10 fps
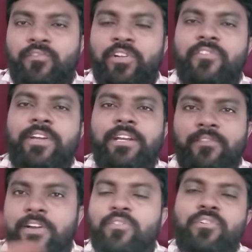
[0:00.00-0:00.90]
వీళ్ళు
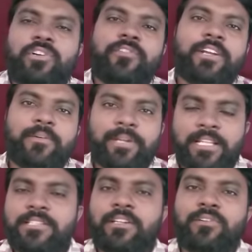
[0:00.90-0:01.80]
వేయడం వాళ్ళు కొట్టివేయడం
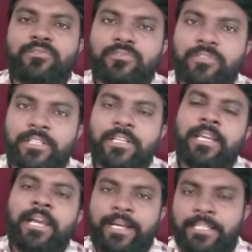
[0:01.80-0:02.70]
అనేది జరుగుతూ ఉంటుంది
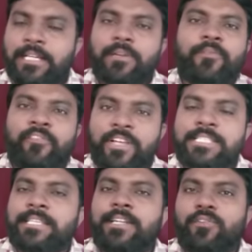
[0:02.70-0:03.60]
ఇక్కడ
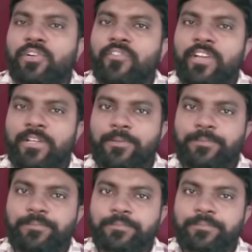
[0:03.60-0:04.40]
వేస్తానే కొట్టివేయరు